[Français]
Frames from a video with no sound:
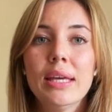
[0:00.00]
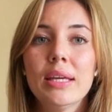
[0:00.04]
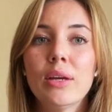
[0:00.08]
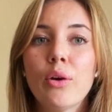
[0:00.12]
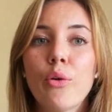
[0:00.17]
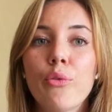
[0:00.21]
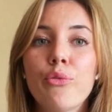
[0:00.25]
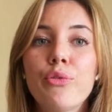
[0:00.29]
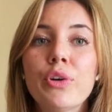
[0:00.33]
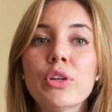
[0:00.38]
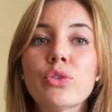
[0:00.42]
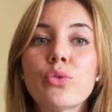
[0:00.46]

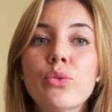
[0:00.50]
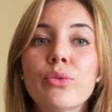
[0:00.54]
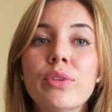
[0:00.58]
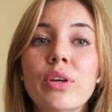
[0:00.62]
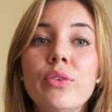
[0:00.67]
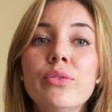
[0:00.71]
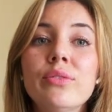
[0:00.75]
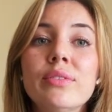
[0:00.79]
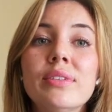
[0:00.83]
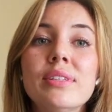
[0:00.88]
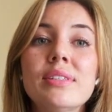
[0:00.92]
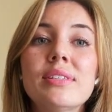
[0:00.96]
Et en fait, on
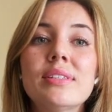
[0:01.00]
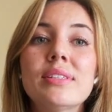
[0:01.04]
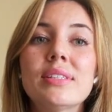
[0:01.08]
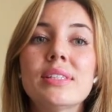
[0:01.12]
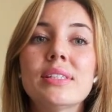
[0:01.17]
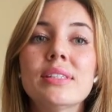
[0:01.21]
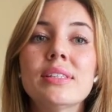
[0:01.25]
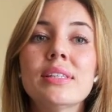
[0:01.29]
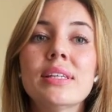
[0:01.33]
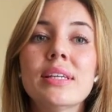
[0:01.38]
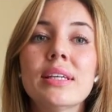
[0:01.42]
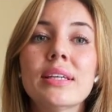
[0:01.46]
a une
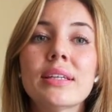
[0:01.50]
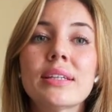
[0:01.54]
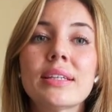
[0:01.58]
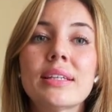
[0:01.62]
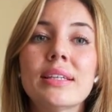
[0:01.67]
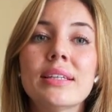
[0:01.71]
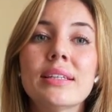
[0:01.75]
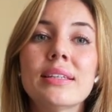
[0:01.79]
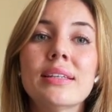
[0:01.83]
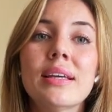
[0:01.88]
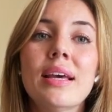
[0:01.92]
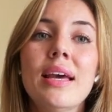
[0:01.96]
destinée
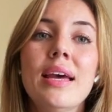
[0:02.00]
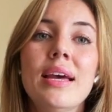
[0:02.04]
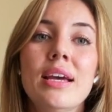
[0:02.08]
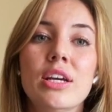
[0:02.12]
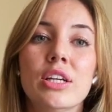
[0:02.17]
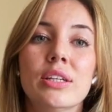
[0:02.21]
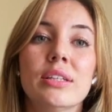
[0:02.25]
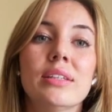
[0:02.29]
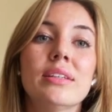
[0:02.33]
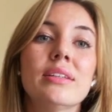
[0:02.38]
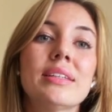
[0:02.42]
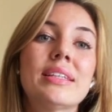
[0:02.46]
qui,
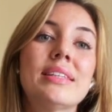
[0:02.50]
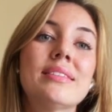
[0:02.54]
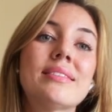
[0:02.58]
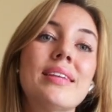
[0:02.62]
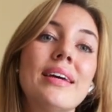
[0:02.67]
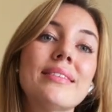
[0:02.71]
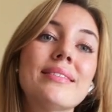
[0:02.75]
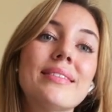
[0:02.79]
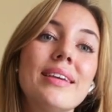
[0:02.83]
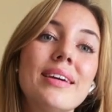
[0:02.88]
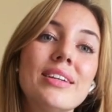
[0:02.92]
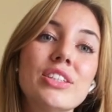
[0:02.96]
euh, qui
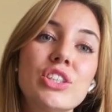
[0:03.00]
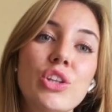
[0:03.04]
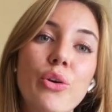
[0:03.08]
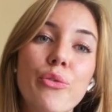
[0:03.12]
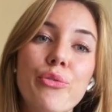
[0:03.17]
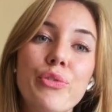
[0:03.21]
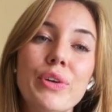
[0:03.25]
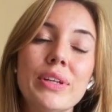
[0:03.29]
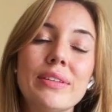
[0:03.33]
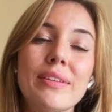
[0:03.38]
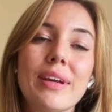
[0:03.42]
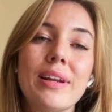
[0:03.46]
s'attache
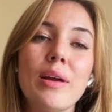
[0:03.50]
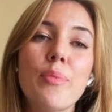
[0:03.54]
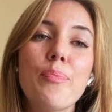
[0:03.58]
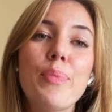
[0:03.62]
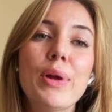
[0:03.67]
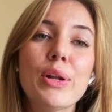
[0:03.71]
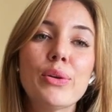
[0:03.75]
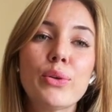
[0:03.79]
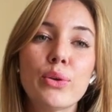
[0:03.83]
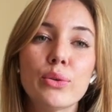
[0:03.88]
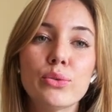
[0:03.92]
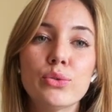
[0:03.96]
en fait à
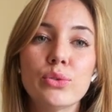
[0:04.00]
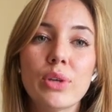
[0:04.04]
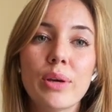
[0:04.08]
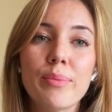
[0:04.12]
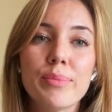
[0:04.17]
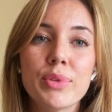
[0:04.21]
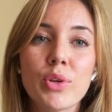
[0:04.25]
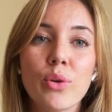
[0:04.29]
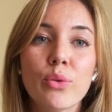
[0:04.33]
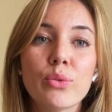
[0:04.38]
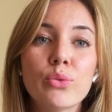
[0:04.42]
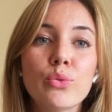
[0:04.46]
l'appel que Dieu
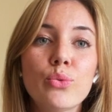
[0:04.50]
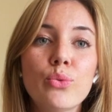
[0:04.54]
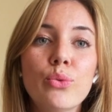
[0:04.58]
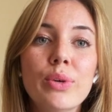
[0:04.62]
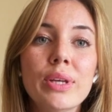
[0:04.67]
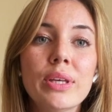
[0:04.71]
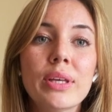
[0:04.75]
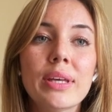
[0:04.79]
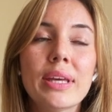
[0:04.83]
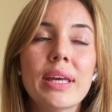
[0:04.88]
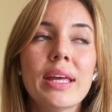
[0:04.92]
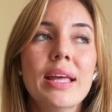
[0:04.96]
a mis en
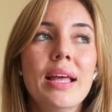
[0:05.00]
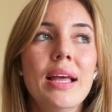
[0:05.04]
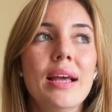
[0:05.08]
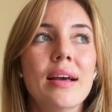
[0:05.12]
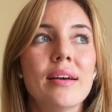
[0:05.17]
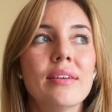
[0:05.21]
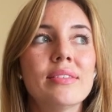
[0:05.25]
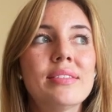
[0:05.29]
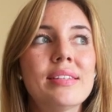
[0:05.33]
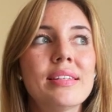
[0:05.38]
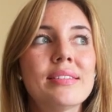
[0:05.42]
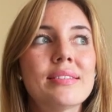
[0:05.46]
nous. Et
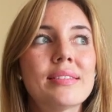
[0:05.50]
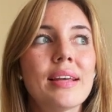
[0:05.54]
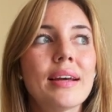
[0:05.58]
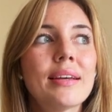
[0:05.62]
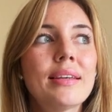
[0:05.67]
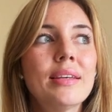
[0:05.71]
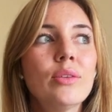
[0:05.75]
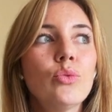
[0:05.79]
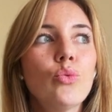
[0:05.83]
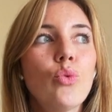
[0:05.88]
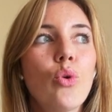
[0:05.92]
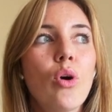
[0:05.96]
euh, c'est
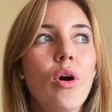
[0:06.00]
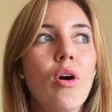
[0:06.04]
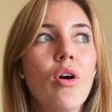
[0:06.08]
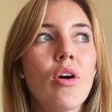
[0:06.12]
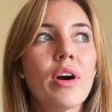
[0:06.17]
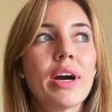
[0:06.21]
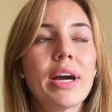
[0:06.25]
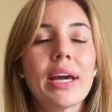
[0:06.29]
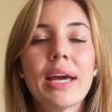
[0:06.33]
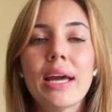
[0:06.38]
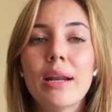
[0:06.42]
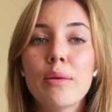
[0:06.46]
ça qui nous
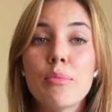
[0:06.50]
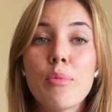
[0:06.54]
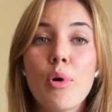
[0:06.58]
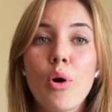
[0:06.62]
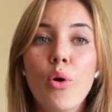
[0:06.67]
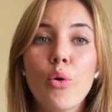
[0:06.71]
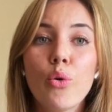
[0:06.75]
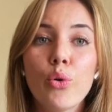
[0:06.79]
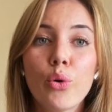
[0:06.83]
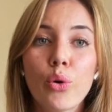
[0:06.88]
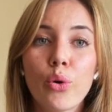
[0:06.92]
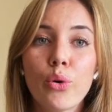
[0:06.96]
rend
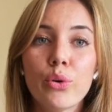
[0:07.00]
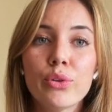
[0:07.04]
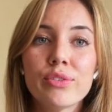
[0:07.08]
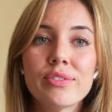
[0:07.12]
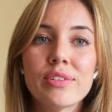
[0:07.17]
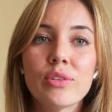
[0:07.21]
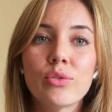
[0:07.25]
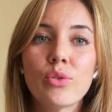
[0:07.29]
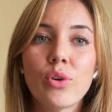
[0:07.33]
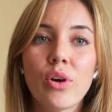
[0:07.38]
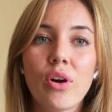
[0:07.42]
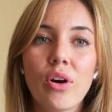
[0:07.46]
réellement heureux,
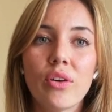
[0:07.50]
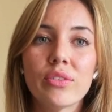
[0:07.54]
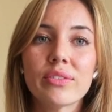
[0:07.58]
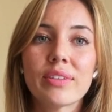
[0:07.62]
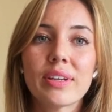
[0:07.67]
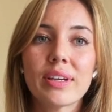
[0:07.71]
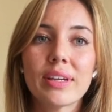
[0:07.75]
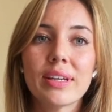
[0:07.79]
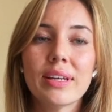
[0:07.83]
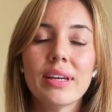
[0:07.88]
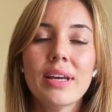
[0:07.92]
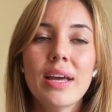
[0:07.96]
c'est de
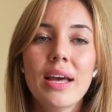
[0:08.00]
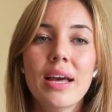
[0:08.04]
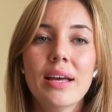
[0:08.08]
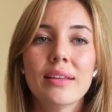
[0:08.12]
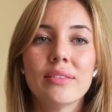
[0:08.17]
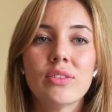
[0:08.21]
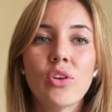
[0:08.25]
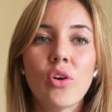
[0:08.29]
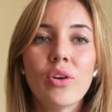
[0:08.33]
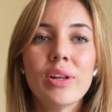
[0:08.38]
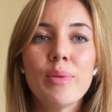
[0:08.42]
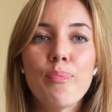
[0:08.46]
rentrer
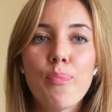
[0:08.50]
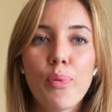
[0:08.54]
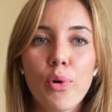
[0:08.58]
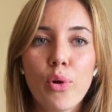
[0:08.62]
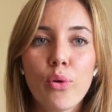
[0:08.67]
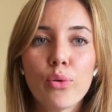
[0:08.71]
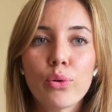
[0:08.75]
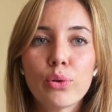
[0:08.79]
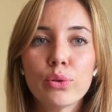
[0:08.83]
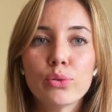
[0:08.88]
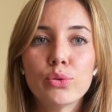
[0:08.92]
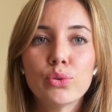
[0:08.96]
dans les
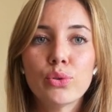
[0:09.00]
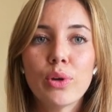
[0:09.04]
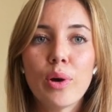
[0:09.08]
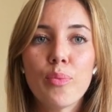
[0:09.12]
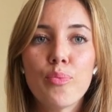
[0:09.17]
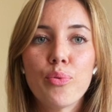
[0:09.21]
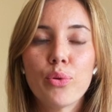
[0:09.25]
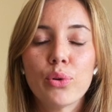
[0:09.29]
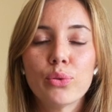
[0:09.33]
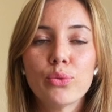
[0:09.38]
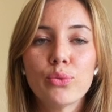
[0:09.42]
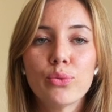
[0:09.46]
plans que Dieu
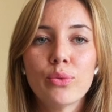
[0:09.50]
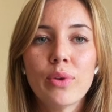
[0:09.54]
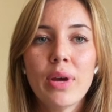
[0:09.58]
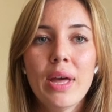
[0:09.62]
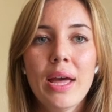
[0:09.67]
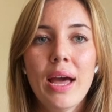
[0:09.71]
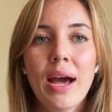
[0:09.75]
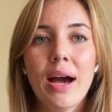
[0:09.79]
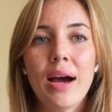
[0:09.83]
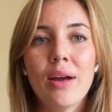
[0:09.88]
a pour nous.